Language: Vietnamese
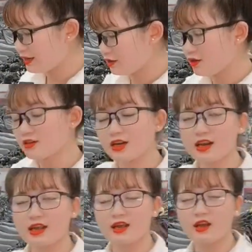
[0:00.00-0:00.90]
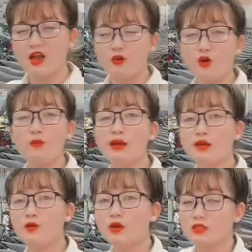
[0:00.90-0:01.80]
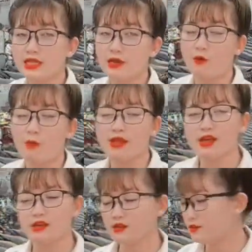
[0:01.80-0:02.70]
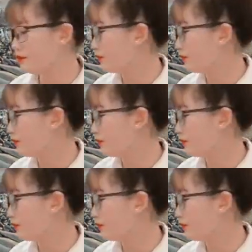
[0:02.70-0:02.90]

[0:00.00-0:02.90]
xe nó rất là nổi bật luôn cho xe của mình ha